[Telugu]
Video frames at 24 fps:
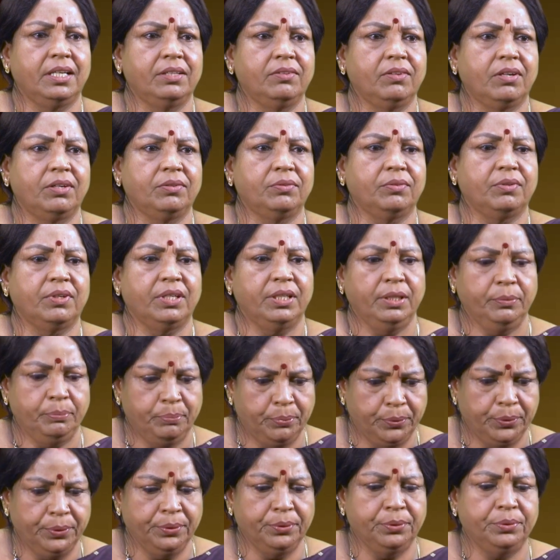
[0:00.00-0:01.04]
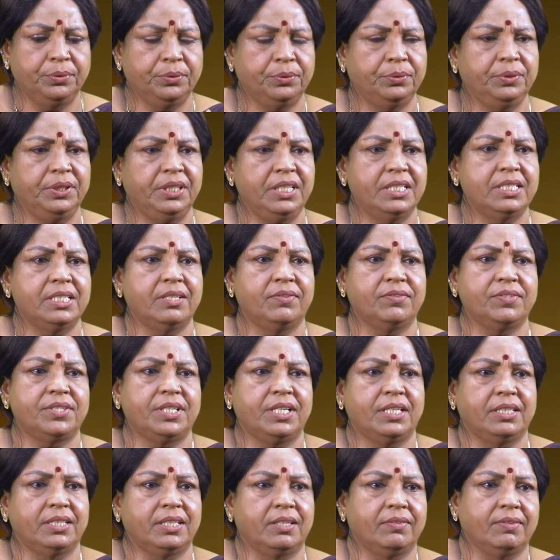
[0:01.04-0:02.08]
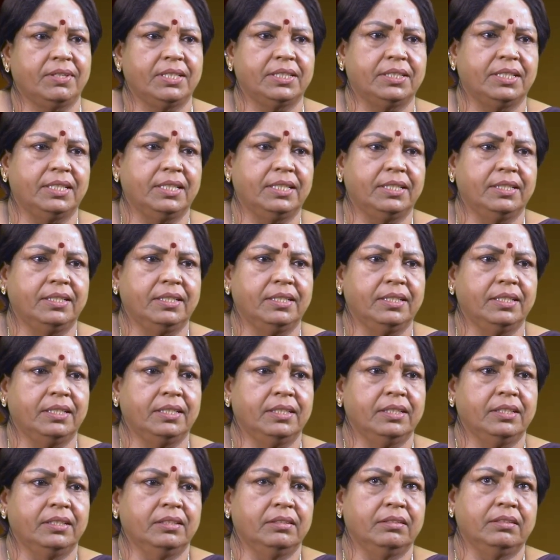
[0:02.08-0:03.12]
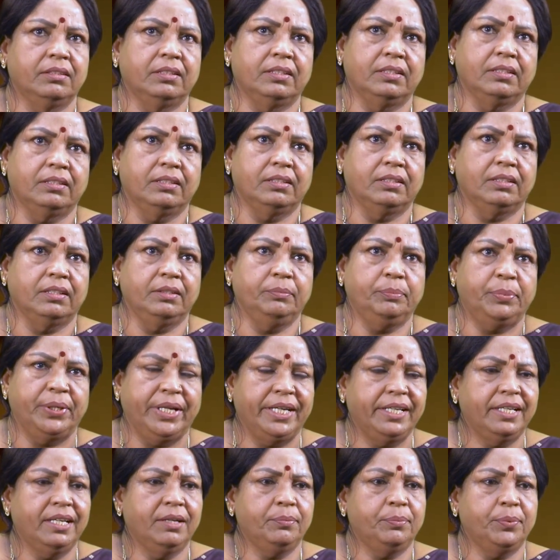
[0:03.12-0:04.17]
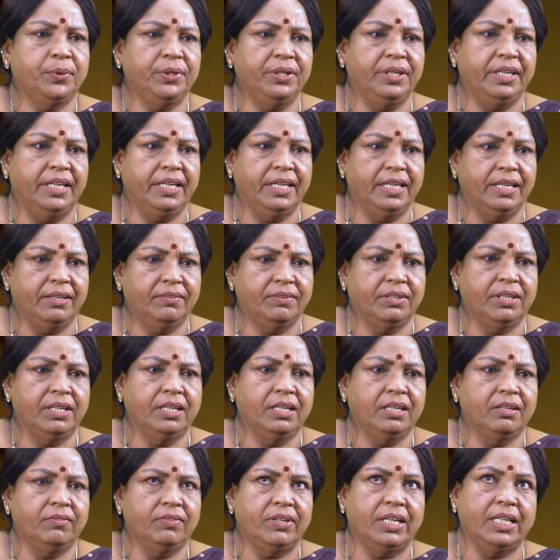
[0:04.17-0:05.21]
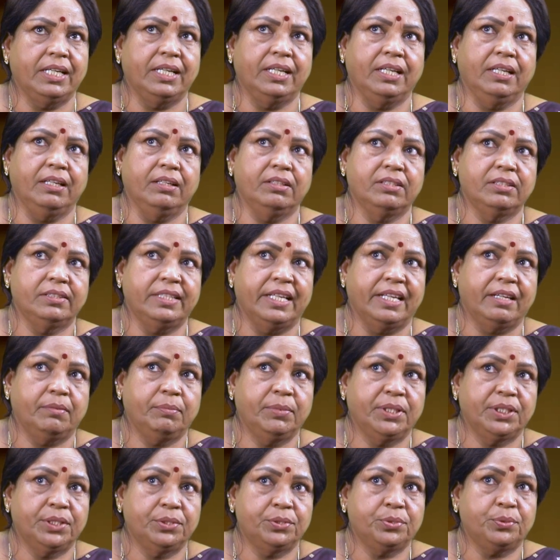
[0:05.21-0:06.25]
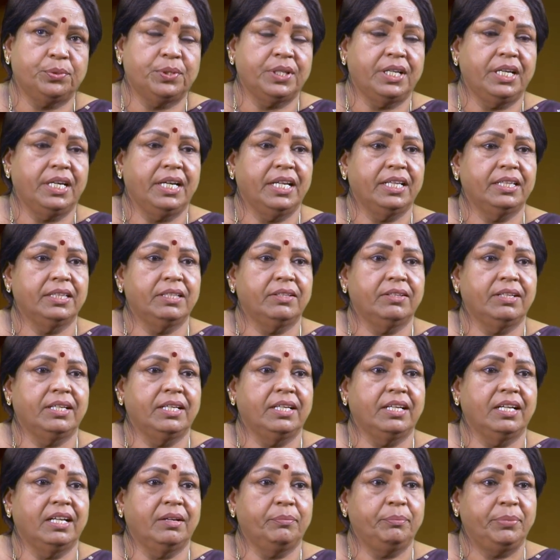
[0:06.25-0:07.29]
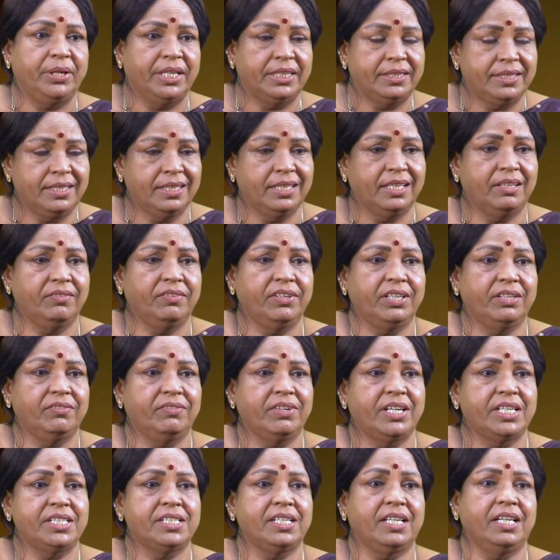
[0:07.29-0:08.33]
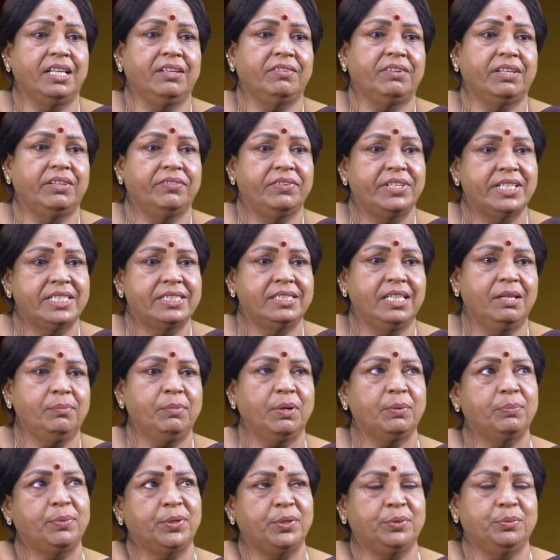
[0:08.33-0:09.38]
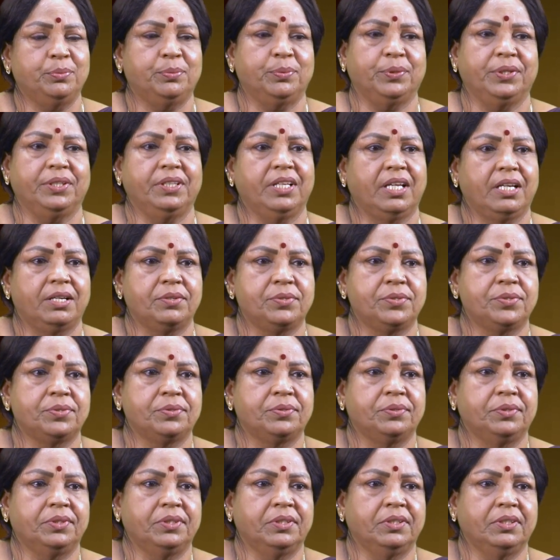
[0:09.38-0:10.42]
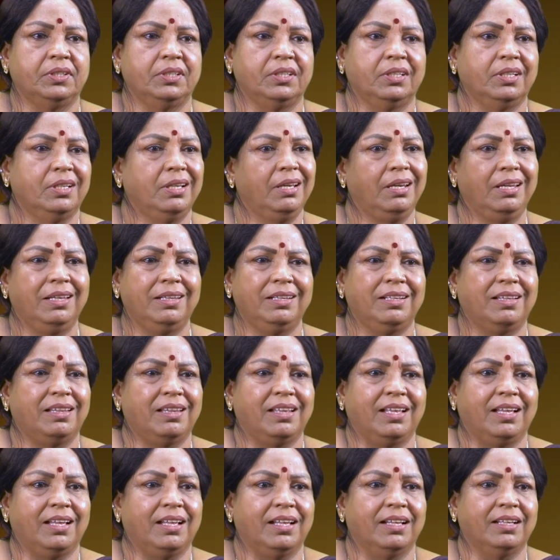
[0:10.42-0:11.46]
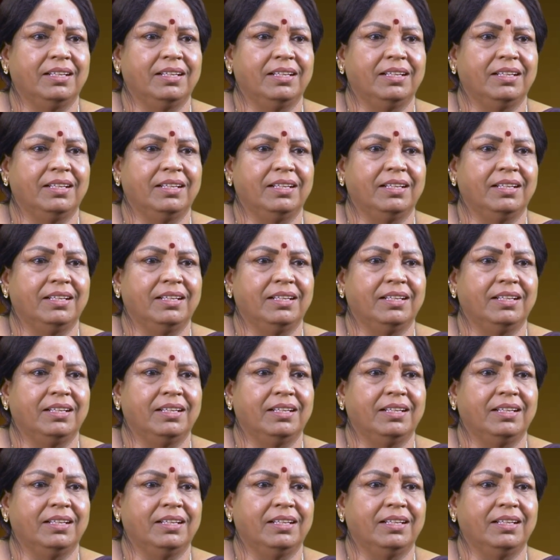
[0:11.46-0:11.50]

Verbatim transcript: లేదు అనుకున్నా ఇప్పుడు ఇన్ని సంవత్సరాల తర్వాత ఇప్పుడైనా పోనీ నేనేమన్నా వాళ్ళకి తెర మీద చూడలేనంత అభ్యంతరకరమైన వేషాలు ఏమైనా వేస్తే మా పరువు పోయింది అనొచ్చు లేదు కదా